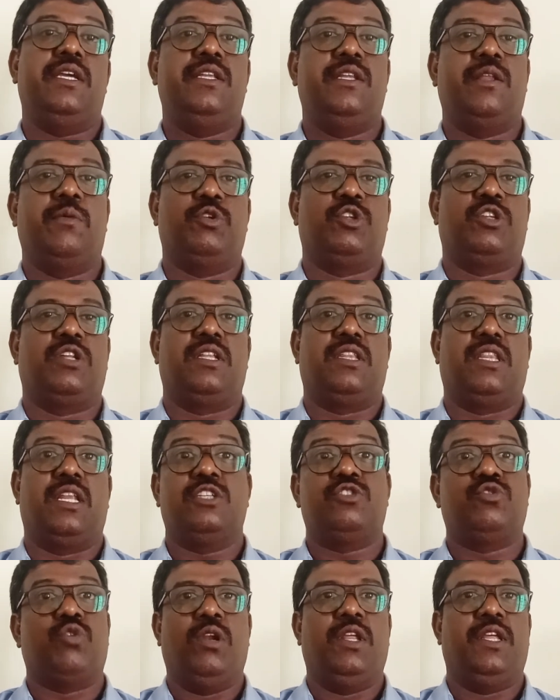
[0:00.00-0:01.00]
இந்த
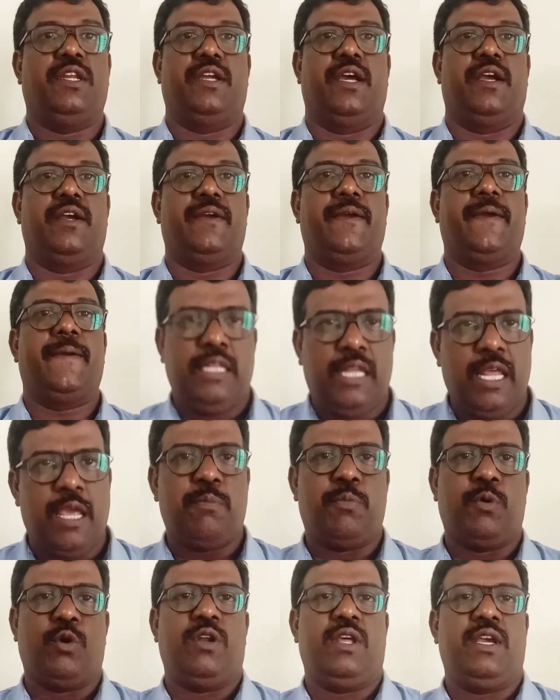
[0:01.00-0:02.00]
புத்தகத்தில் சொல்லியிருக்காங்க இதே
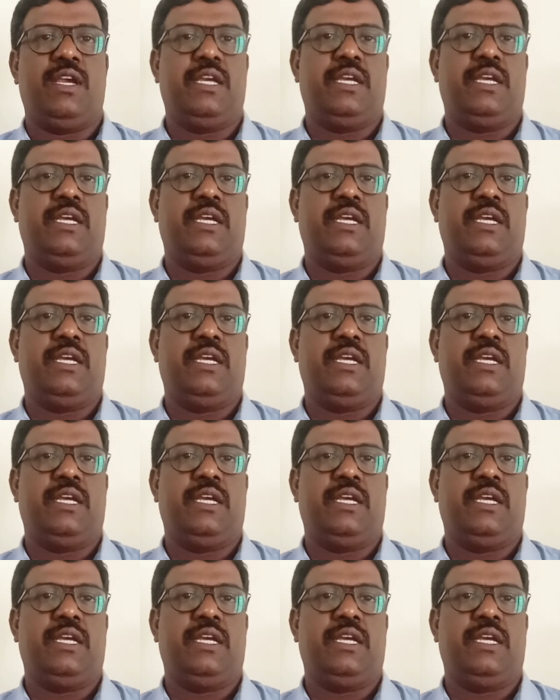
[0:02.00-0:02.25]
போல்